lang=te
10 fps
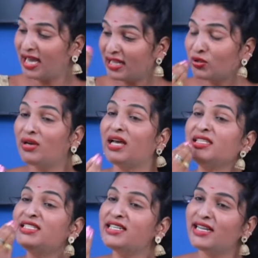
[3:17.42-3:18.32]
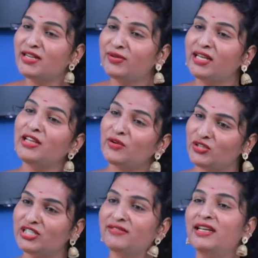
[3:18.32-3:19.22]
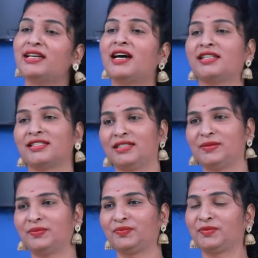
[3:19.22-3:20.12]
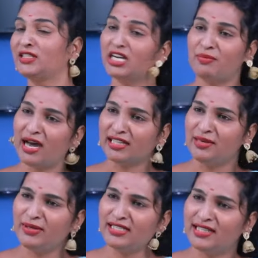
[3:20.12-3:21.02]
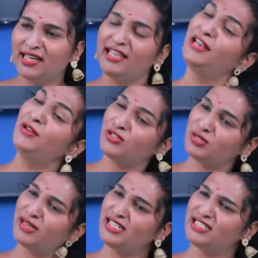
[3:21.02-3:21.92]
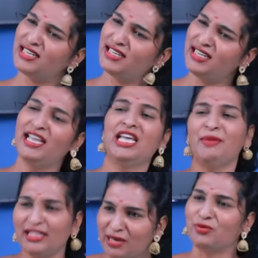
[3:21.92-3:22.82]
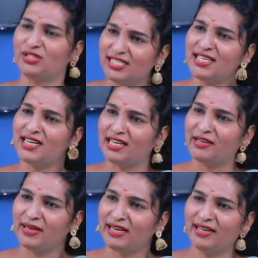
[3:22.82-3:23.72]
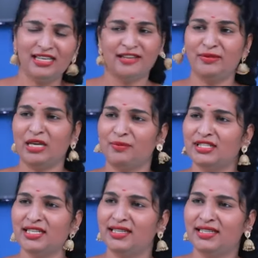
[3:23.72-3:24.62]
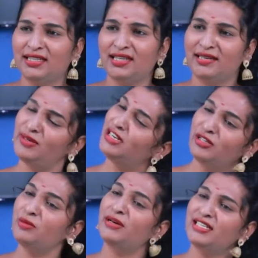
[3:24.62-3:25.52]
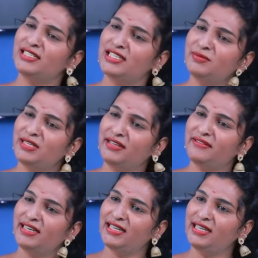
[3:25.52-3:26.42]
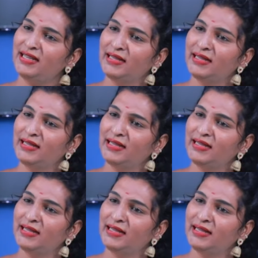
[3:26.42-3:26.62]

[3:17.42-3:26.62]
నాతో లంచ్ చేయడానికి కూడా ఎవరు వచ్చేవాళ్ళు కాదు అసలు నాకు బాధ అనిపించదా ఎన్ని రోజులు భరించాలి ఏమైనా తప్పు చేస్తానండి ఏమైనా ఏం తప్పు చేయట్లేదు కదా నేను ఎందుకు భరించాలి మరి ఇవన్నీ